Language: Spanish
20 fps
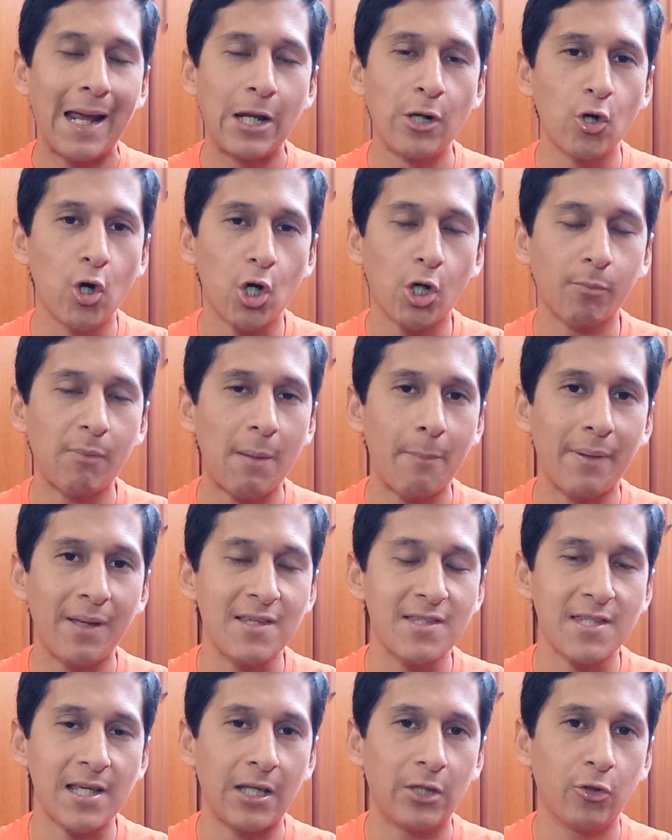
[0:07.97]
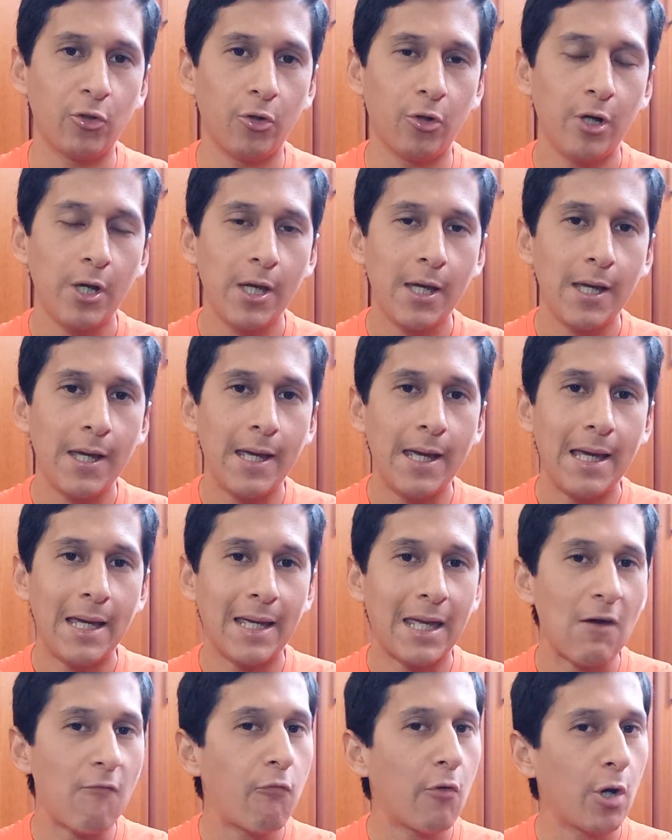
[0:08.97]
enorme pensando
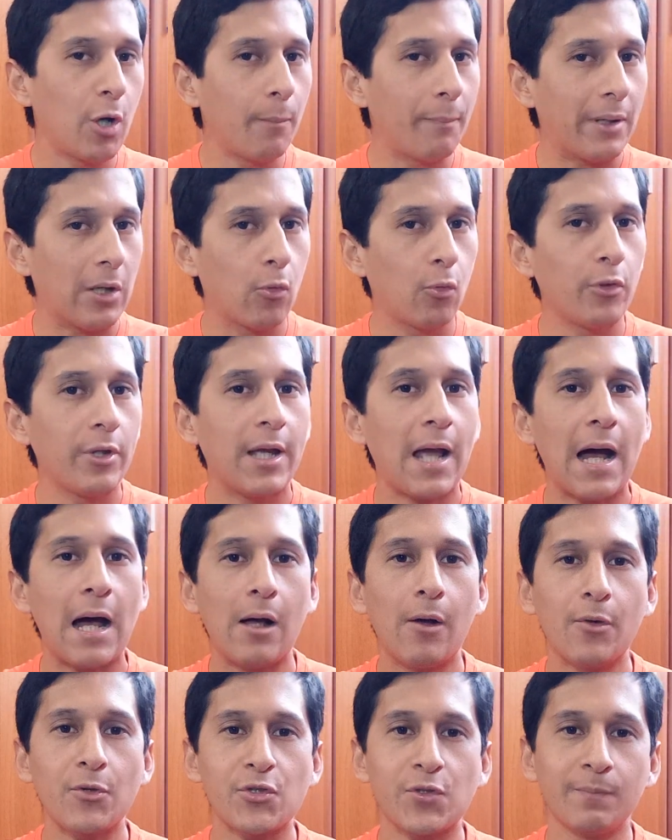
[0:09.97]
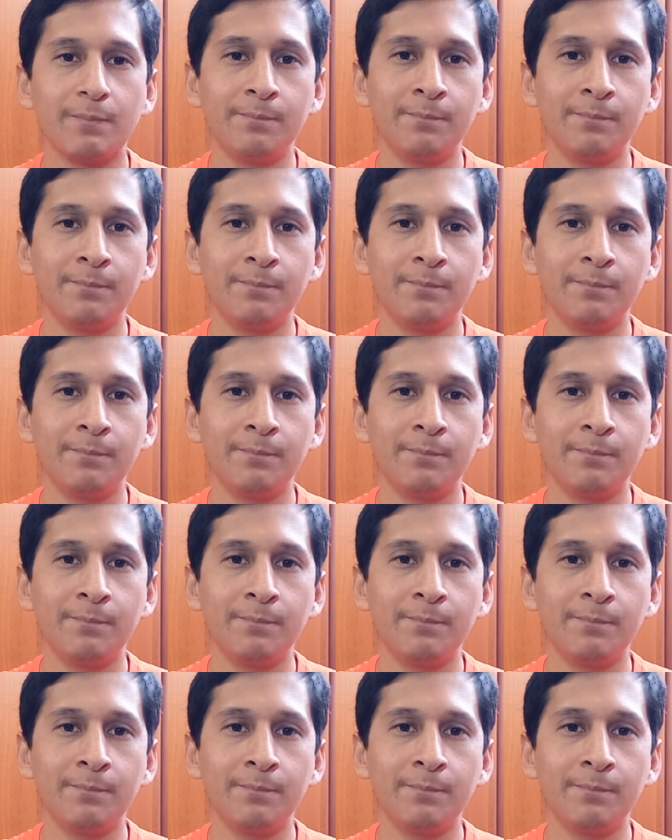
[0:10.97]
en que fueron perjudicados,